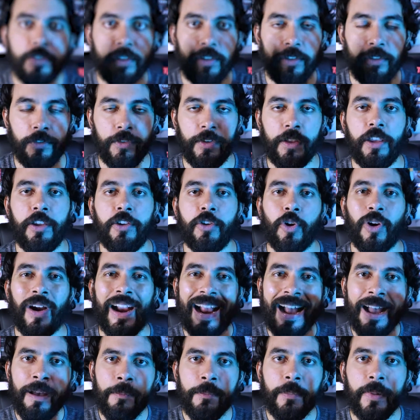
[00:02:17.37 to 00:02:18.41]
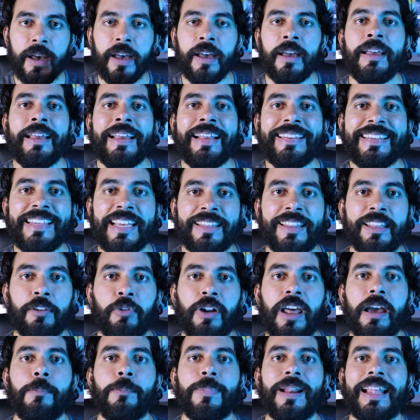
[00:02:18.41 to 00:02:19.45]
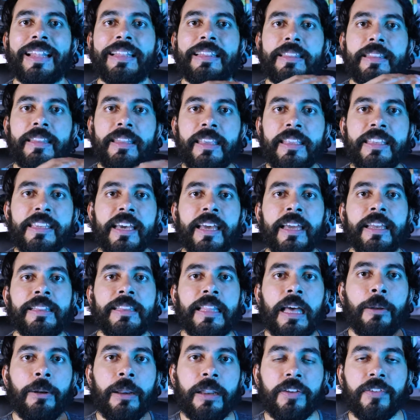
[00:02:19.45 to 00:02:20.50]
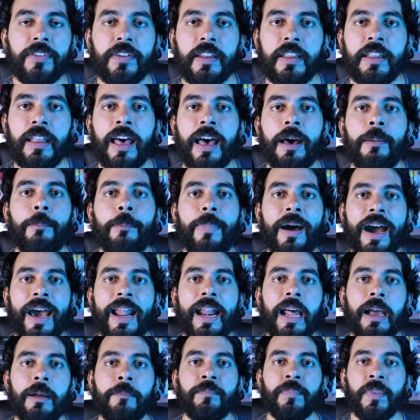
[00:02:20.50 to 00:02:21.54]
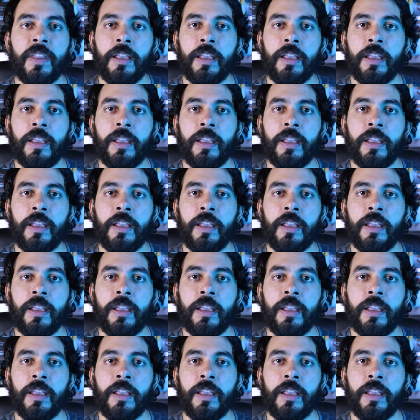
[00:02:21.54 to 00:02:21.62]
sencillo. Canva ya tiene unas plantillas establecidas para